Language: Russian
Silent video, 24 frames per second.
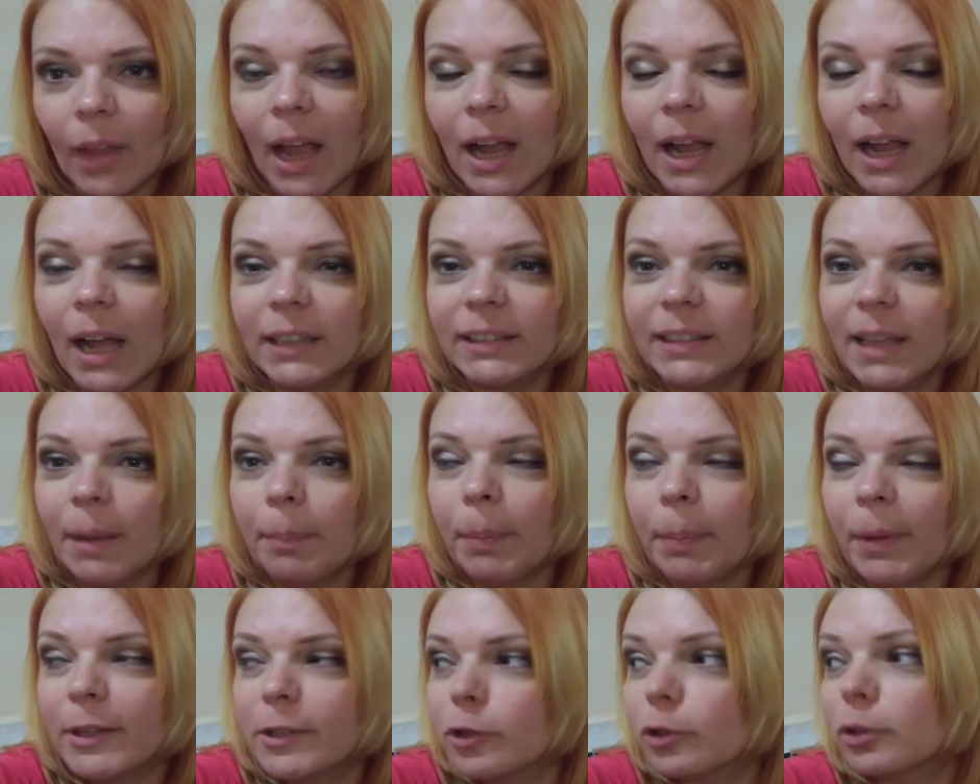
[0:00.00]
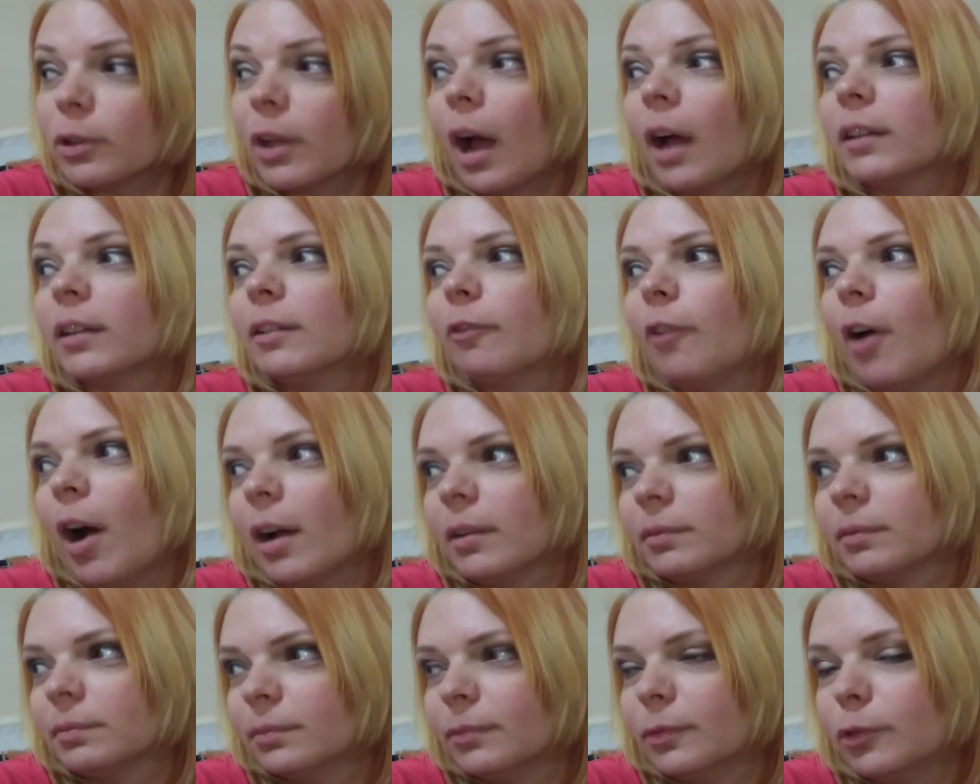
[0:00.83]
когда пойдет А2.
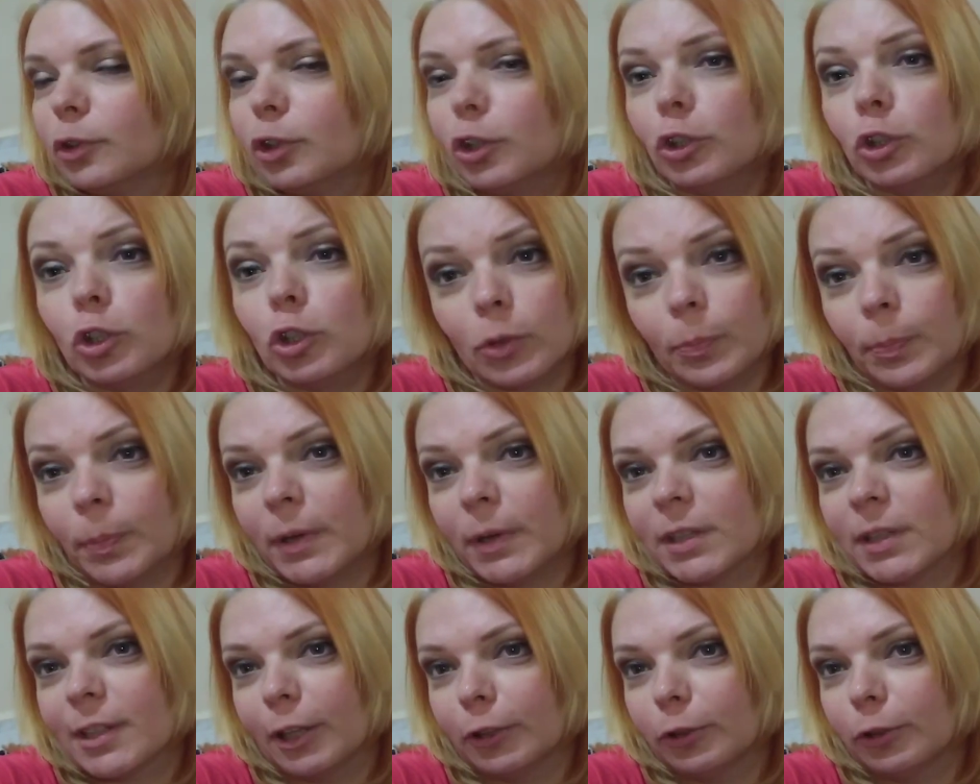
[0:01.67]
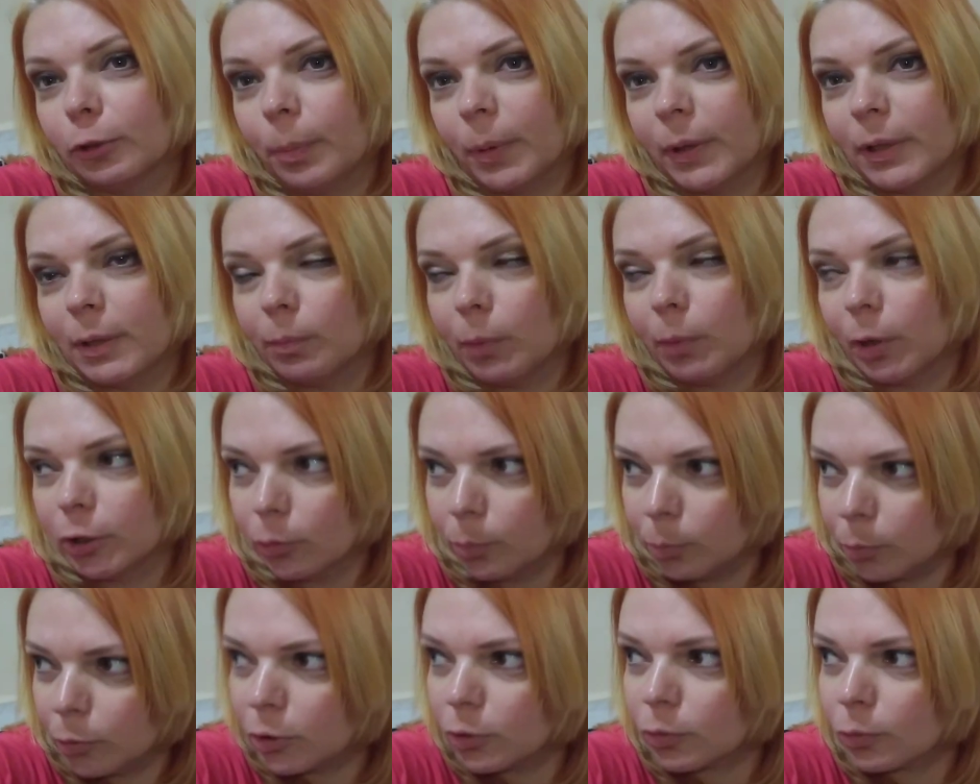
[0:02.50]
Не то, что перестану понимать, но
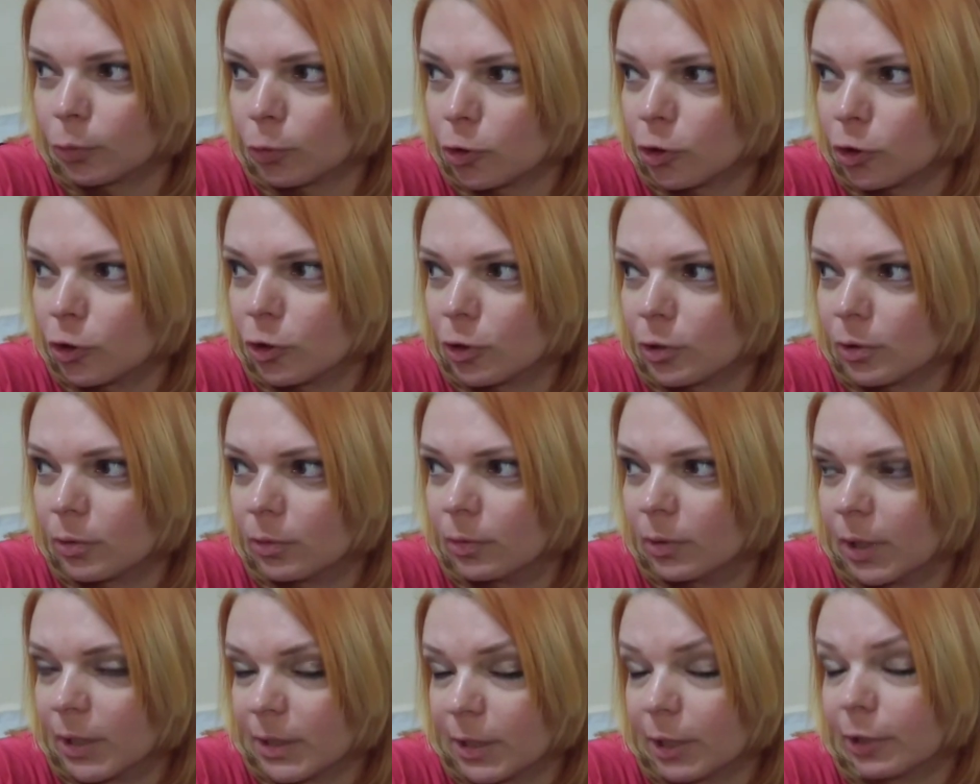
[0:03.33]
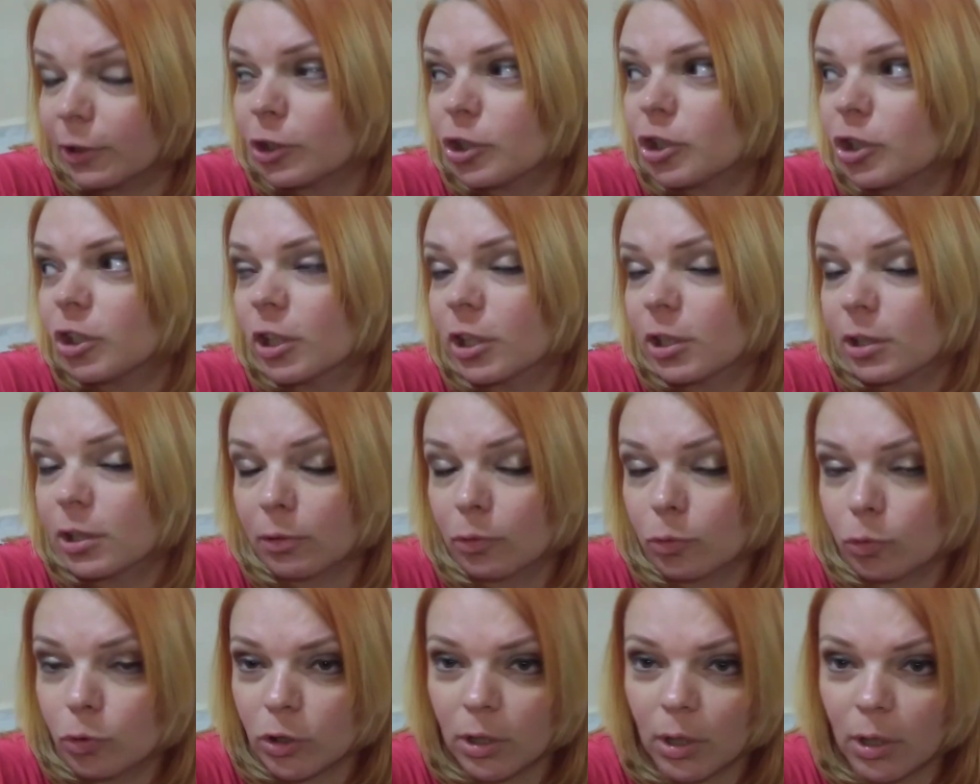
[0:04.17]
будет очень достаточно
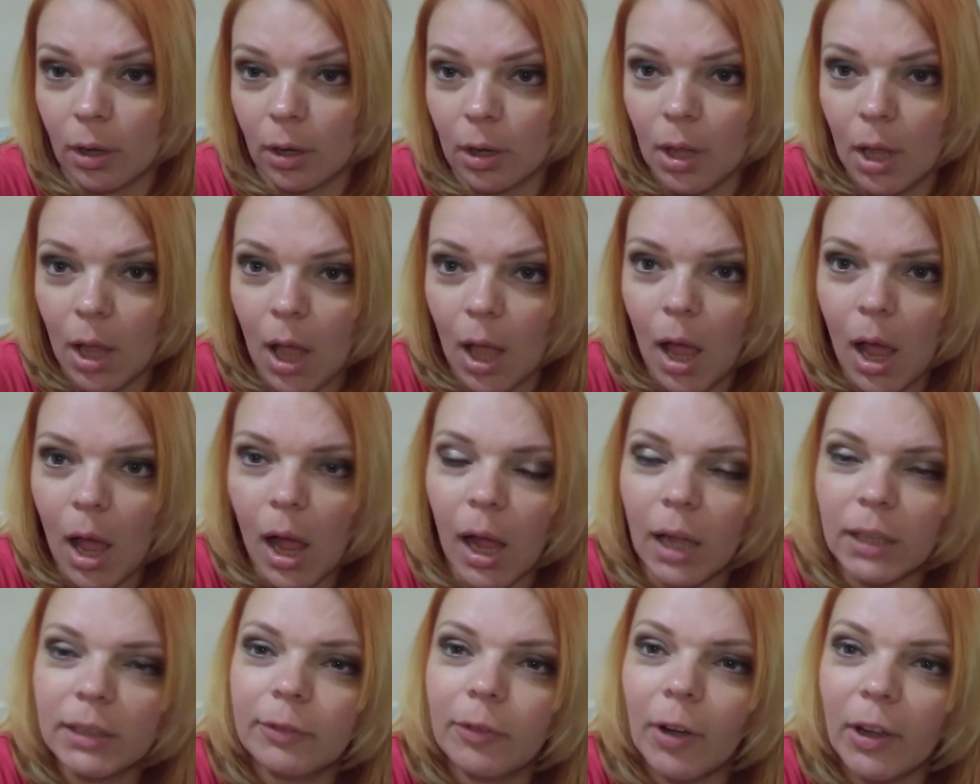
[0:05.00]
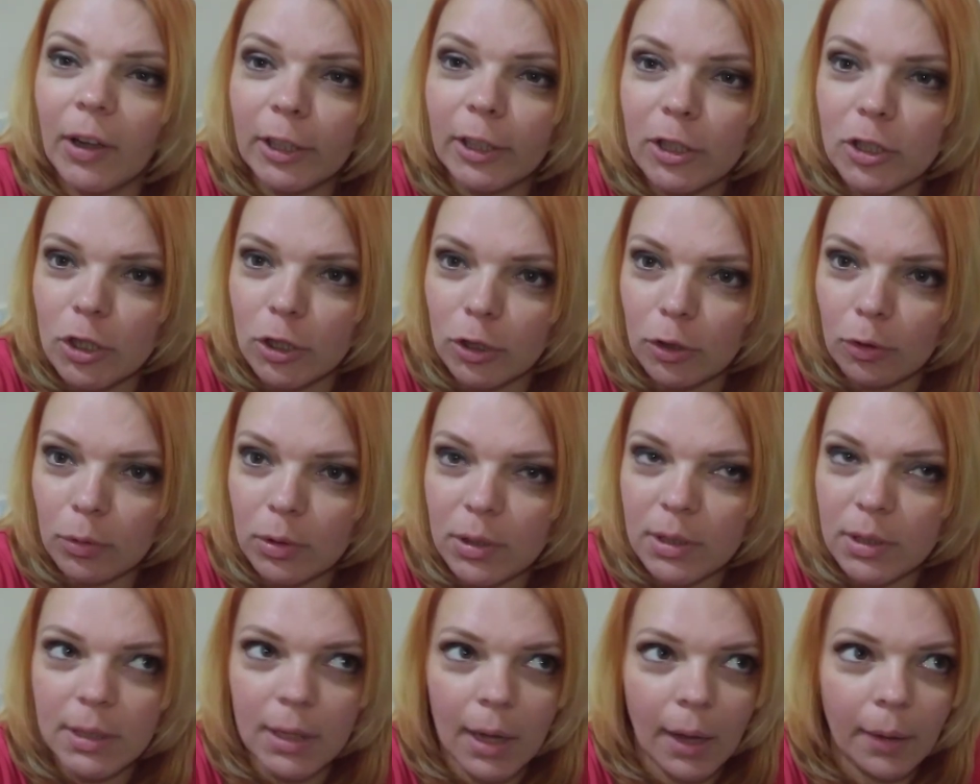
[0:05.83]
сложно. А2
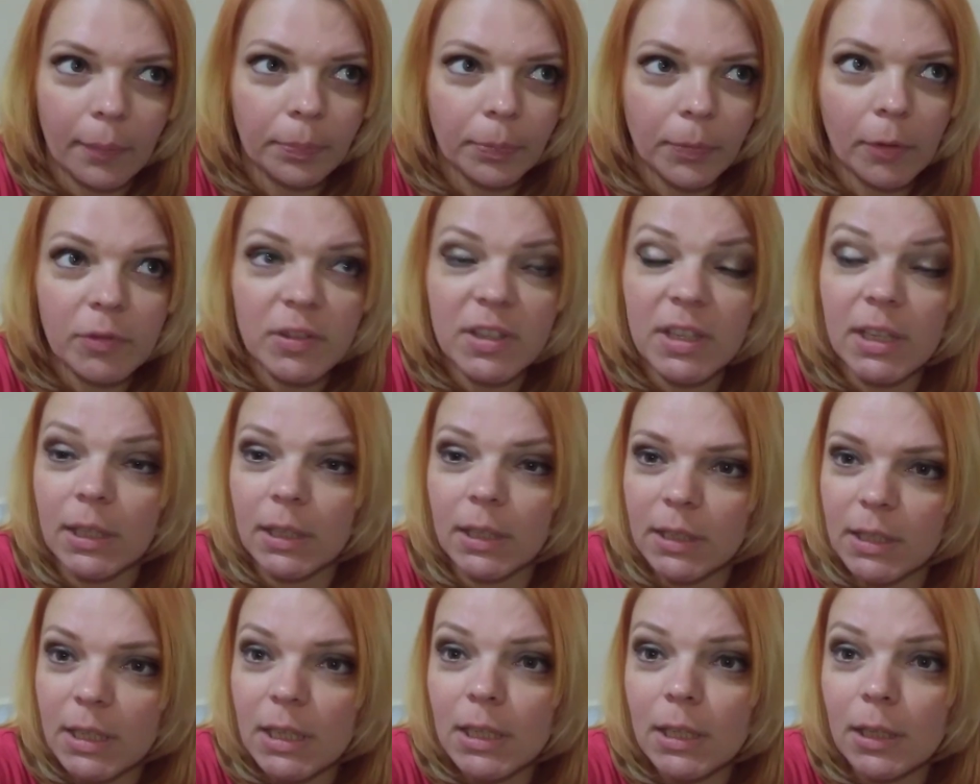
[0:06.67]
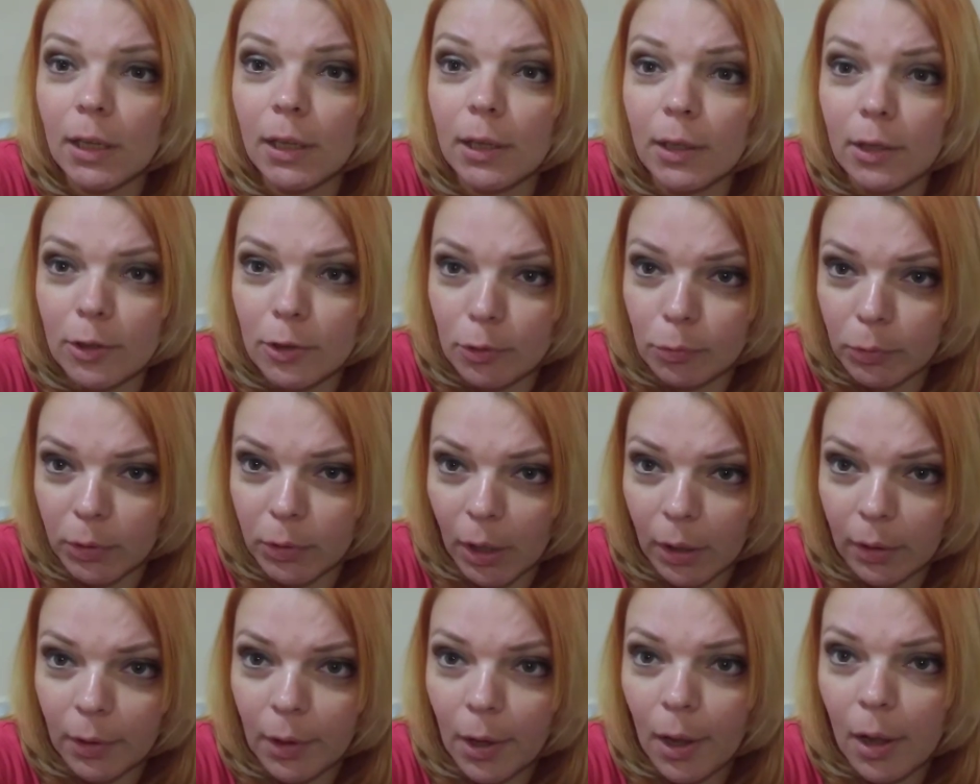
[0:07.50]
начнется в середине
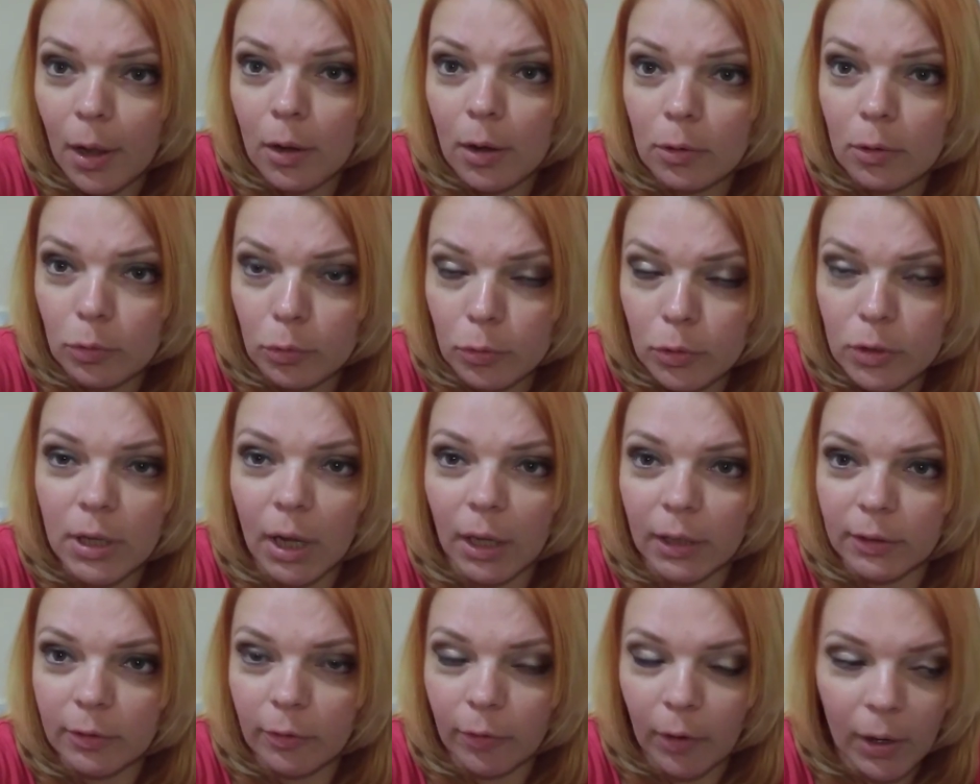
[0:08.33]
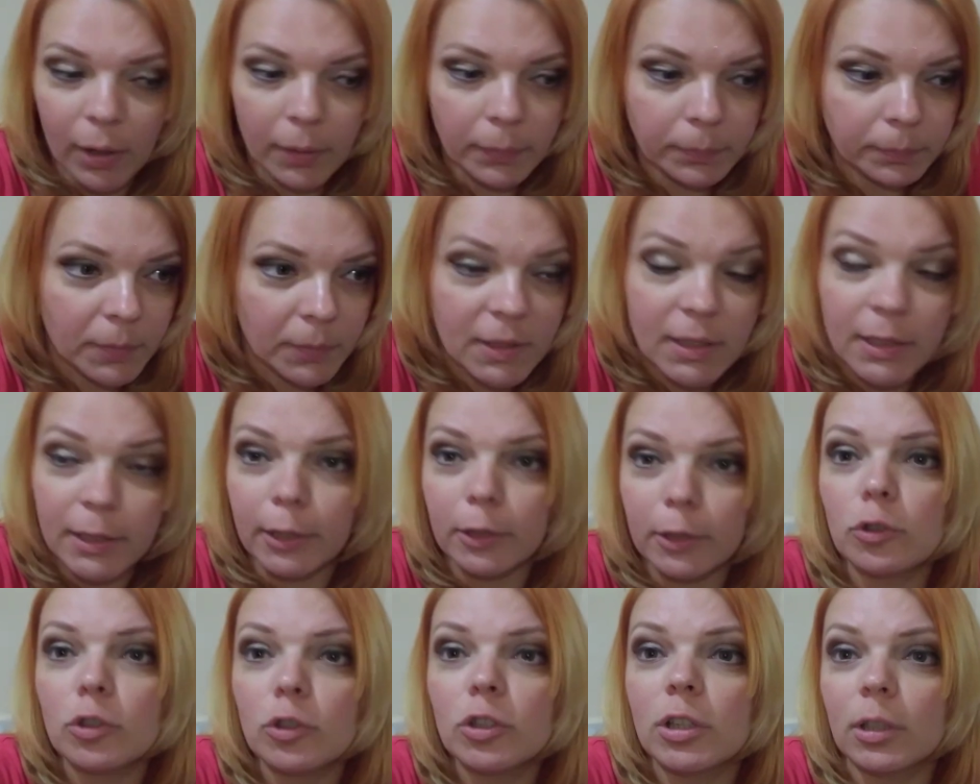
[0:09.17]
июня. Курс А2,
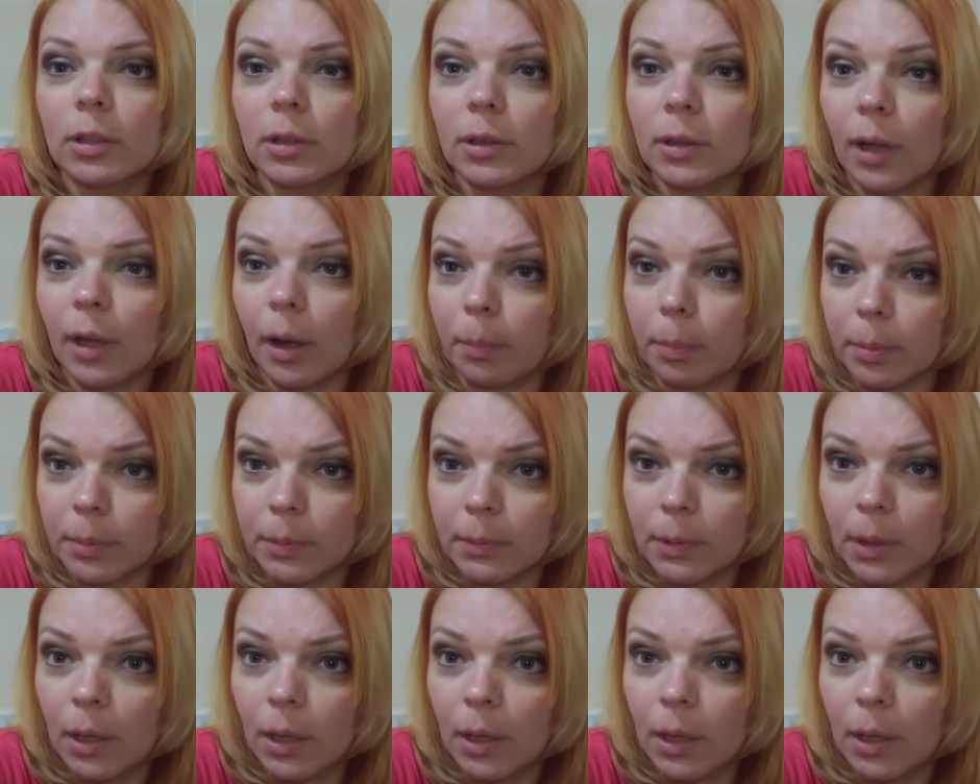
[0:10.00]
следующий этап.